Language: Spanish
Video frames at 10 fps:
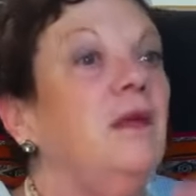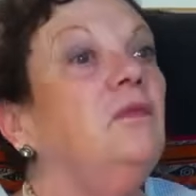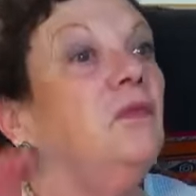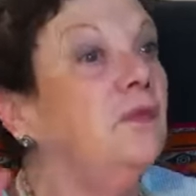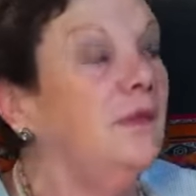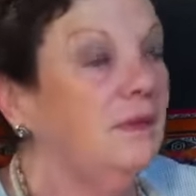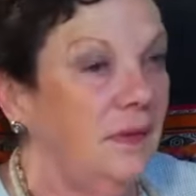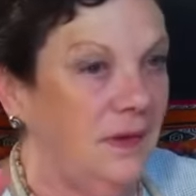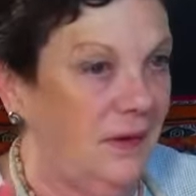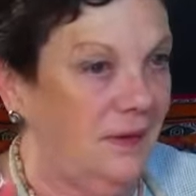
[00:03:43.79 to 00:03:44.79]
No sé si
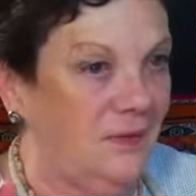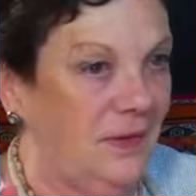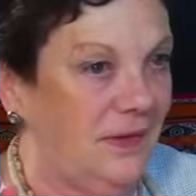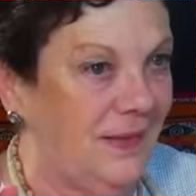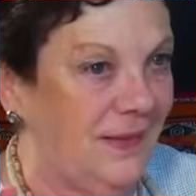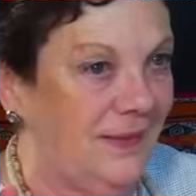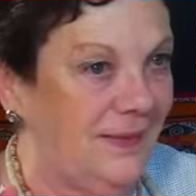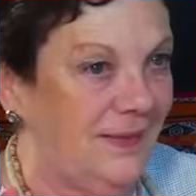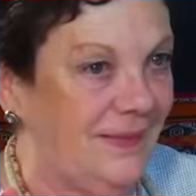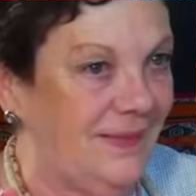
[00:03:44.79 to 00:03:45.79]
sería casualidad
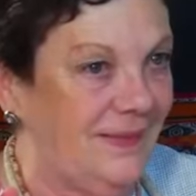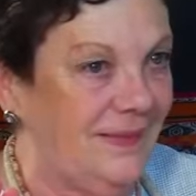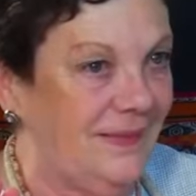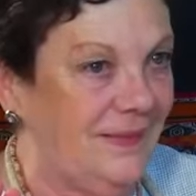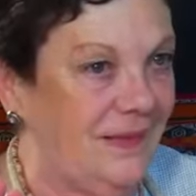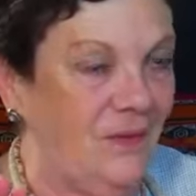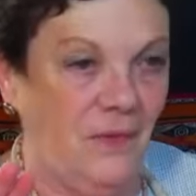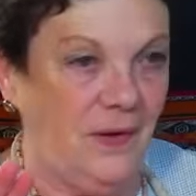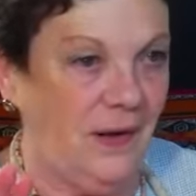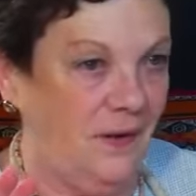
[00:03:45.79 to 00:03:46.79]
y
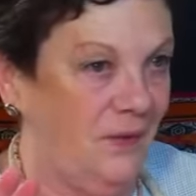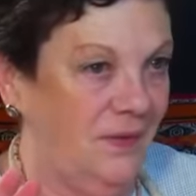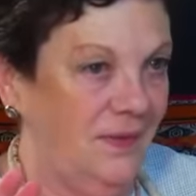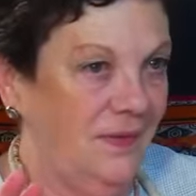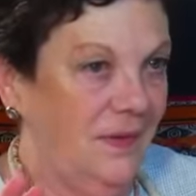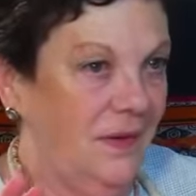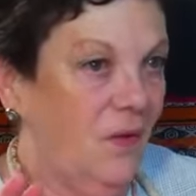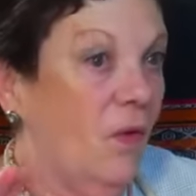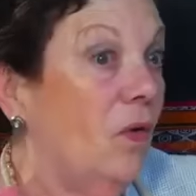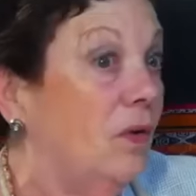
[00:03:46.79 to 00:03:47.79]
fue raro,
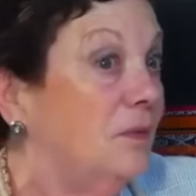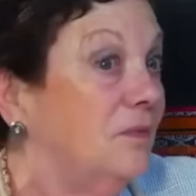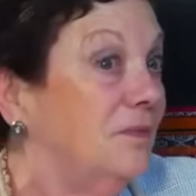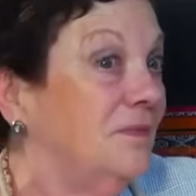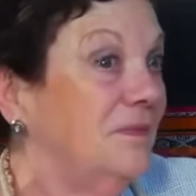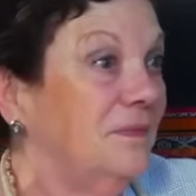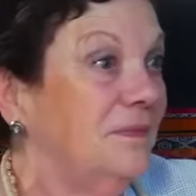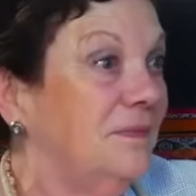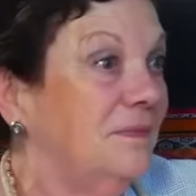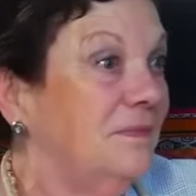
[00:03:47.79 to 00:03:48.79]
o
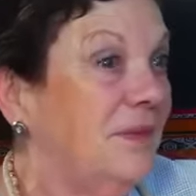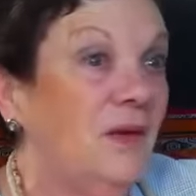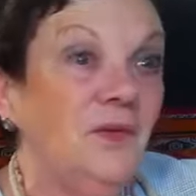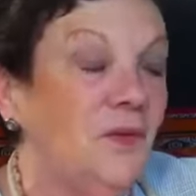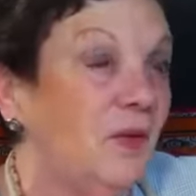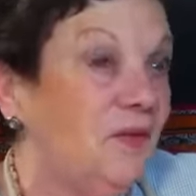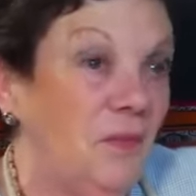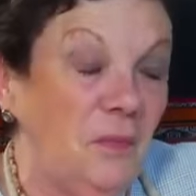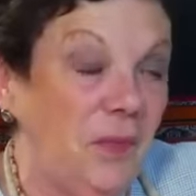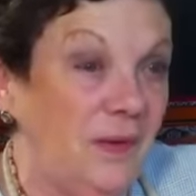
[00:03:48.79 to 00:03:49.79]
en otra
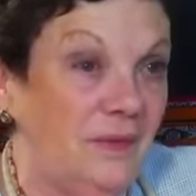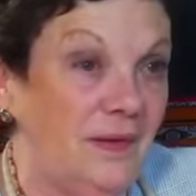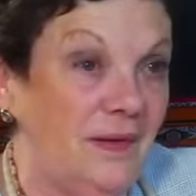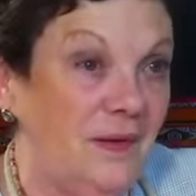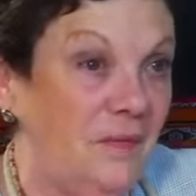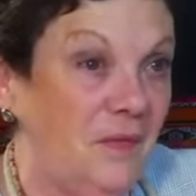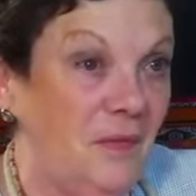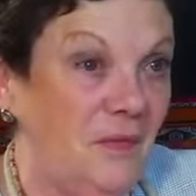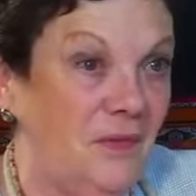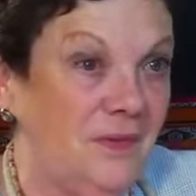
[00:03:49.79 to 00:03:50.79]
ocasión puede salir la
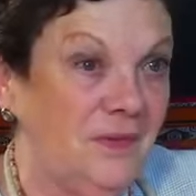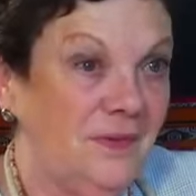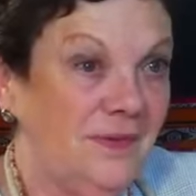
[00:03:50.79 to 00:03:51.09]
misma foto.